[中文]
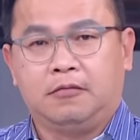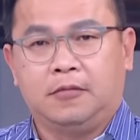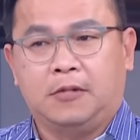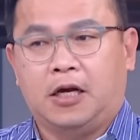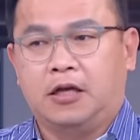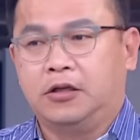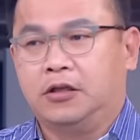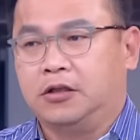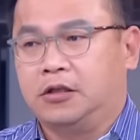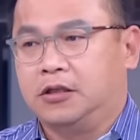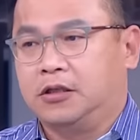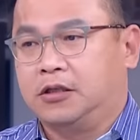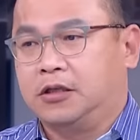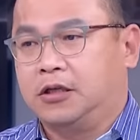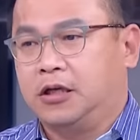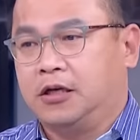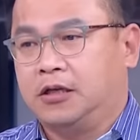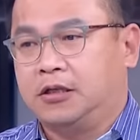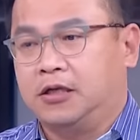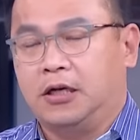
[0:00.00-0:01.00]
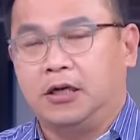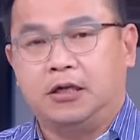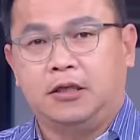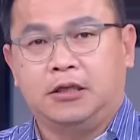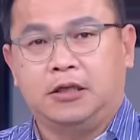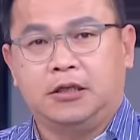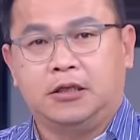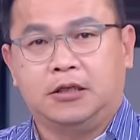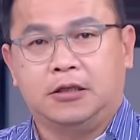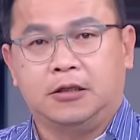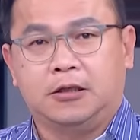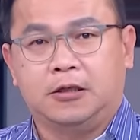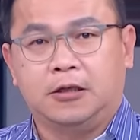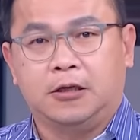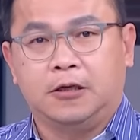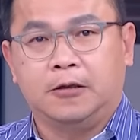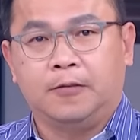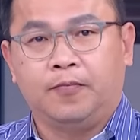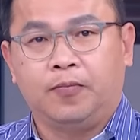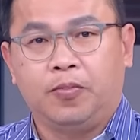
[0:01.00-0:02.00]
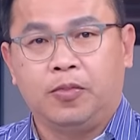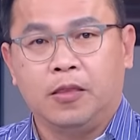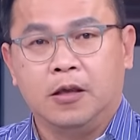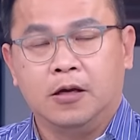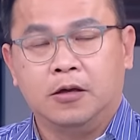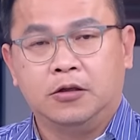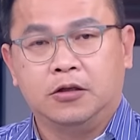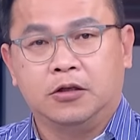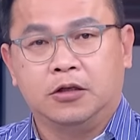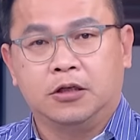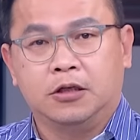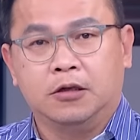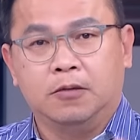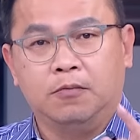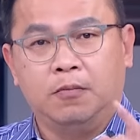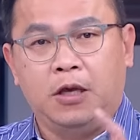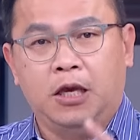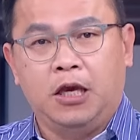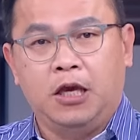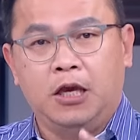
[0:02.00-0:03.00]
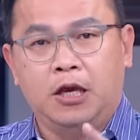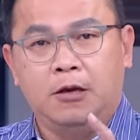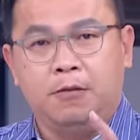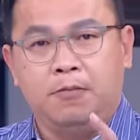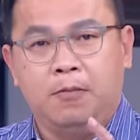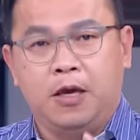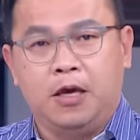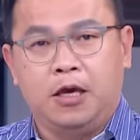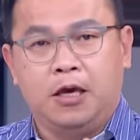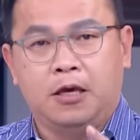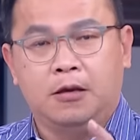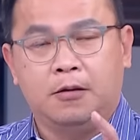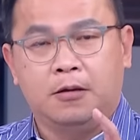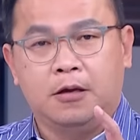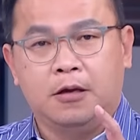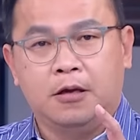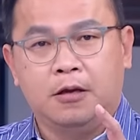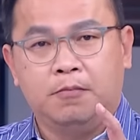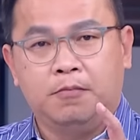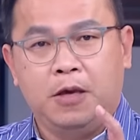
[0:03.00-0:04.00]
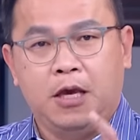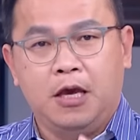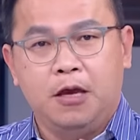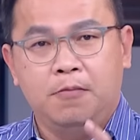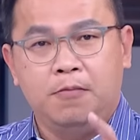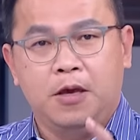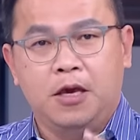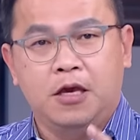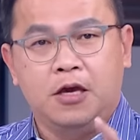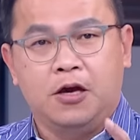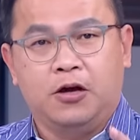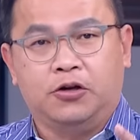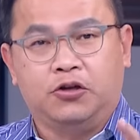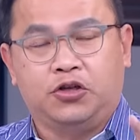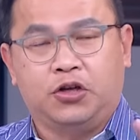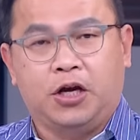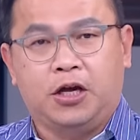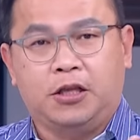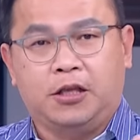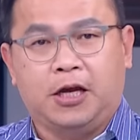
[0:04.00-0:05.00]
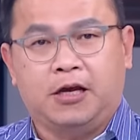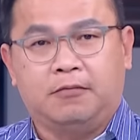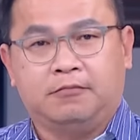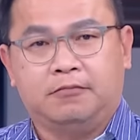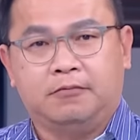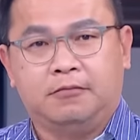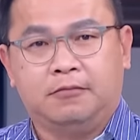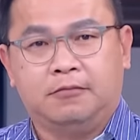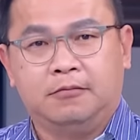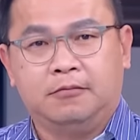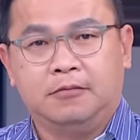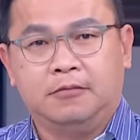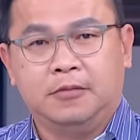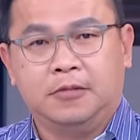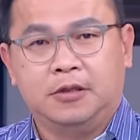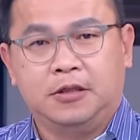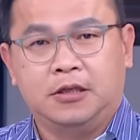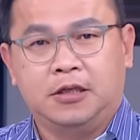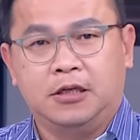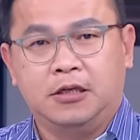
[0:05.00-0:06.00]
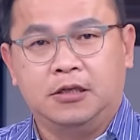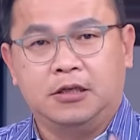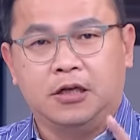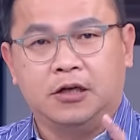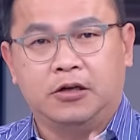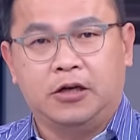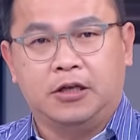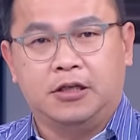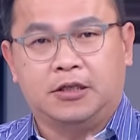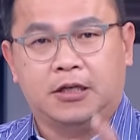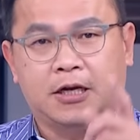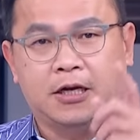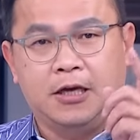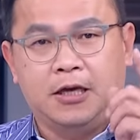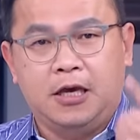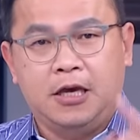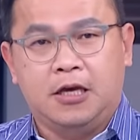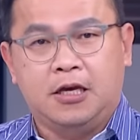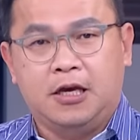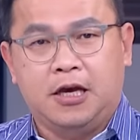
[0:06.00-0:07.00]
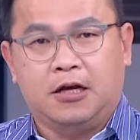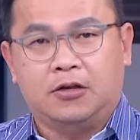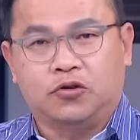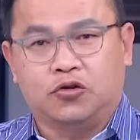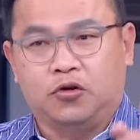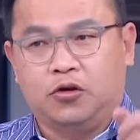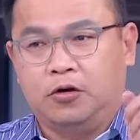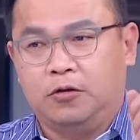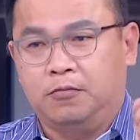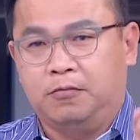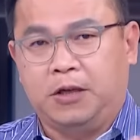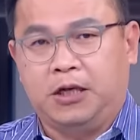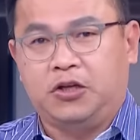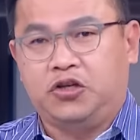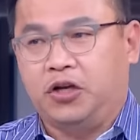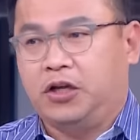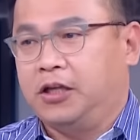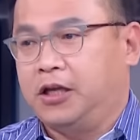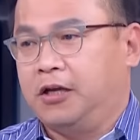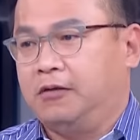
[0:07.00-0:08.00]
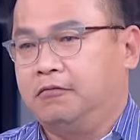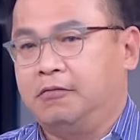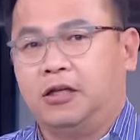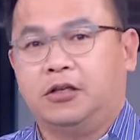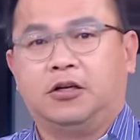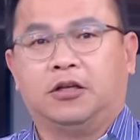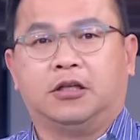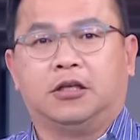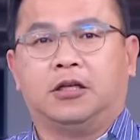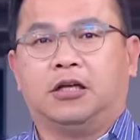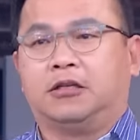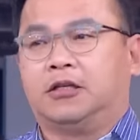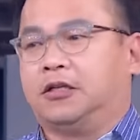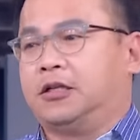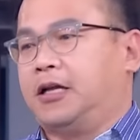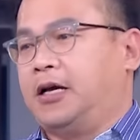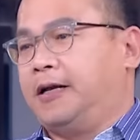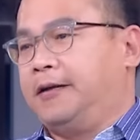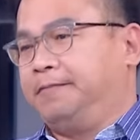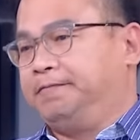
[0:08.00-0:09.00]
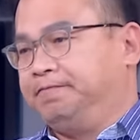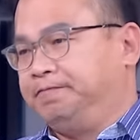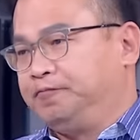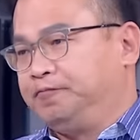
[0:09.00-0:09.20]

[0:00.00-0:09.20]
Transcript: 他就只是要讲一件事情，就是明明。明明有缺电，行政院长硬要说没缺点，他就要得到这个答案。